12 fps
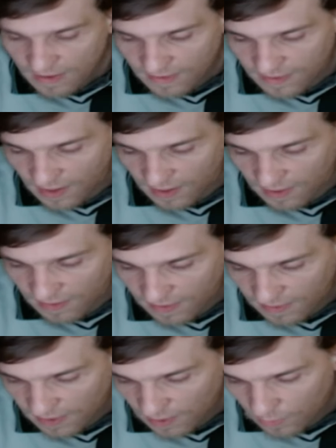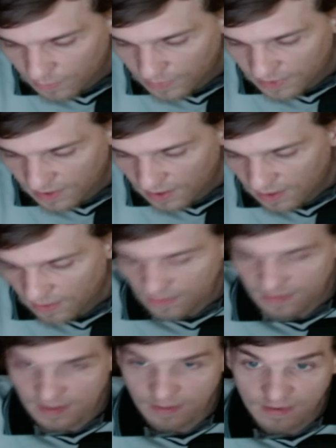c'est très compliqué, euh,
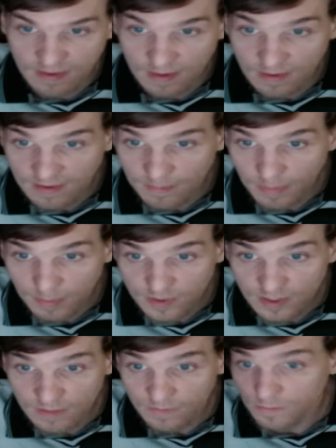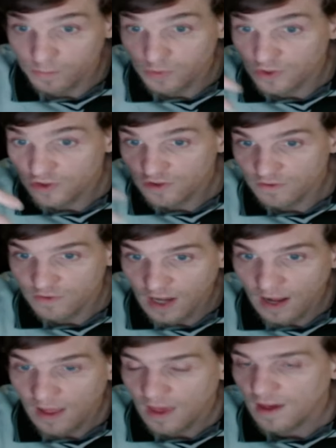c'est limite, c'est pas possible. Vous pouvez juste,
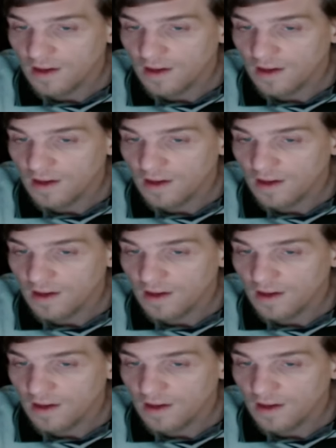voilà,